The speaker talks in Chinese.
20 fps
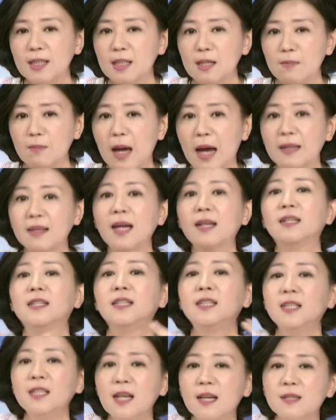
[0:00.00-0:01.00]
息吗？那
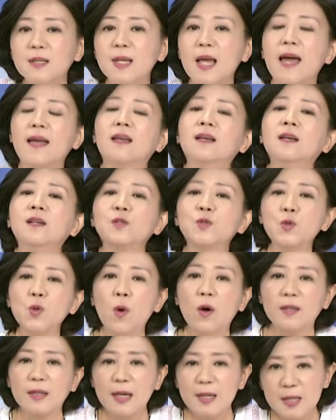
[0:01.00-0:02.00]
你现在
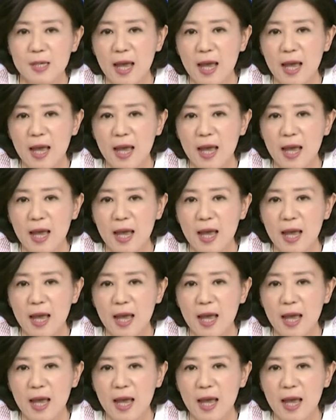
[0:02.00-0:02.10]
做的